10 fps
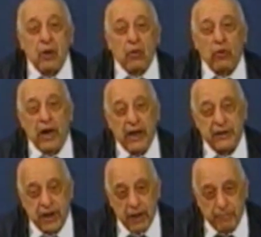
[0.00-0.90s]
Quelle
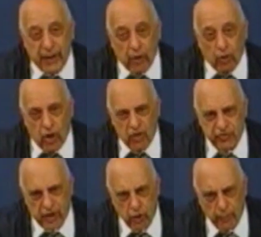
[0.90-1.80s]
tre parole
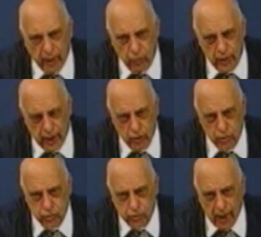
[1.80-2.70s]
fanno paura agli
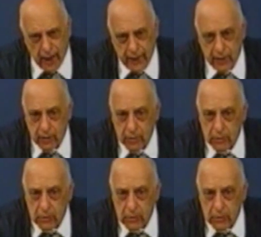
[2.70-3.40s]
usurai,